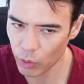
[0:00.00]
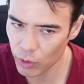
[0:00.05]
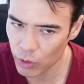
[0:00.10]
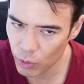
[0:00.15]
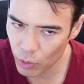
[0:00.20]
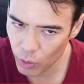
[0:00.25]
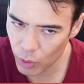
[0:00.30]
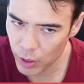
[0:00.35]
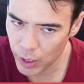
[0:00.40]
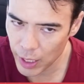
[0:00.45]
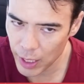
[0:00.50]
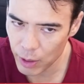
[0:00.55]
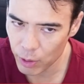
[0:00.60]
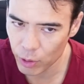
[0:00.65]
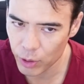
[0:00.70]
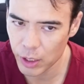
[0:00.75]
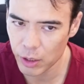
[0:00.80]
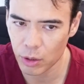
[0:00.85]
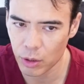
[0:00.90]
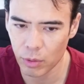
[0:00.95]
に6回起
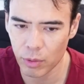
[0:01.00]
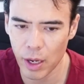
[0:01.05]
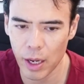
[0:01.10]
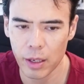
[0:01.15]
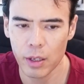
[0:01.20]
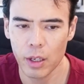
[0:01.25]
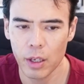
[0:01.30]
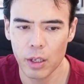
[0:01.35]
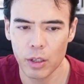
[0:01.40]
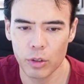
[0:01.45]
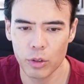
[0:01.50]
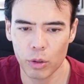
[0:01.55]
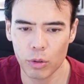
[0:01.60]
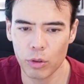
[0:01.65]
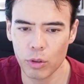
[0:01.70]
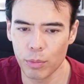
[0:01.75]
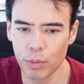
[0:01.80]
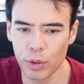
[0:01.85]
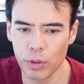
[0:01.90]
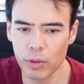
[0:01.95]
きるとはちょっ
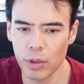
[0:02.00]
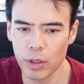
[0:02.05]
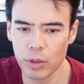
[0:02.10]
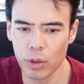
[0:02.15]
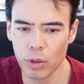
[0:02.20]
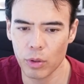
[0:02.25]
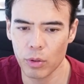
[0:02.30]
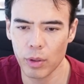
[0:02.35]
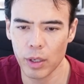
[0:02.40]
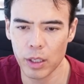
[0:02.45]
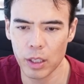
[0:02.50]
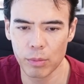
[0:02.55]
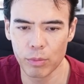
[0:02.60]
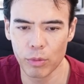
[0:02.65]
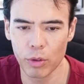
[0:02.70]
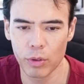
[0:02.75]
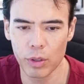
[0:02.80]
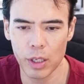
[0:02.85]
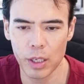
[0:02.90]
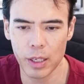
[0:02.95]
と僕はそこは疑
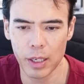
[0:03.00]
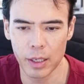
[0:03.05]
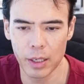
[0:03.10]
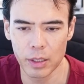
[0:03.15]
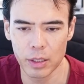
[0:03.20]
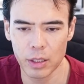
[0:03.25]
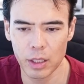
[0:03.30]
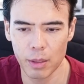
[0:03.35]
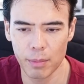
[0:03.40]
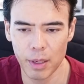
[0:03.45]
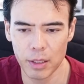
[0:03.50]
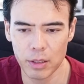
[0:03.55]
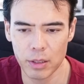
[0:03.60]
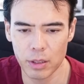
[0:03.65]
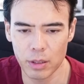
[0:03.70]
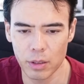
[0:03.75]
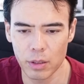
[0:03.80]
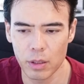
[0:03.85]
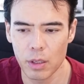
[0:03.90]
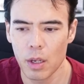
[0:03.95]
問に感じていま
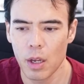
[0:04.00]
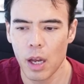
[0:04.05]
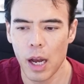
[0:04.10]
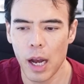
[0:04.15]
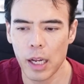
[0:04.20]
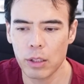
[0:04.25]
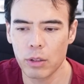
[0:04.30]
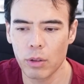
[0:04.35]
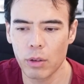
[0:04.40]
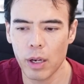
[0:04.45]
すあと